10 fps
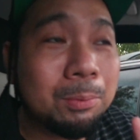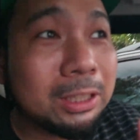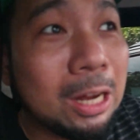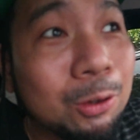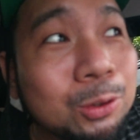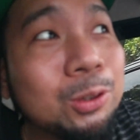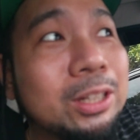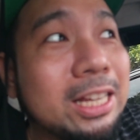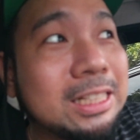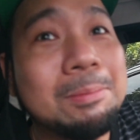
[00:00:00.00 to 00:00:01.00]
nung pumunta
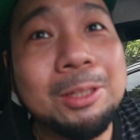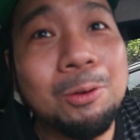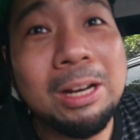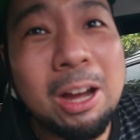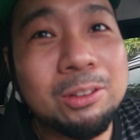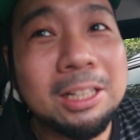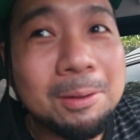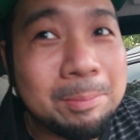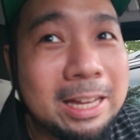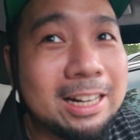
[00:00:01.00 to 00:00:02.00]
ako last time dito, wala akong
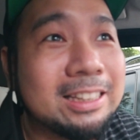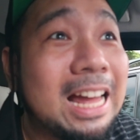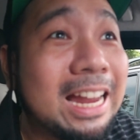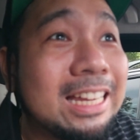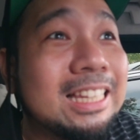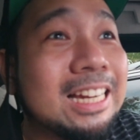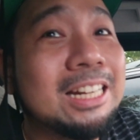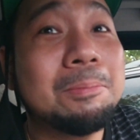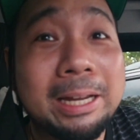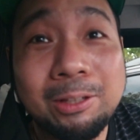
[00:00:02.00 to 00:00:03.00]
dalang pera dahil nga
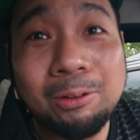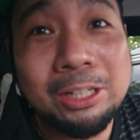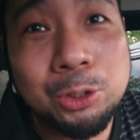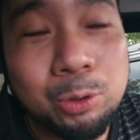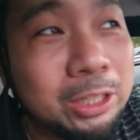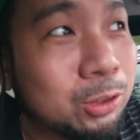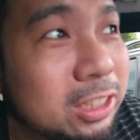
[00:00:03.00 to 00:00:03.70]
nagbayad ako ng insurance.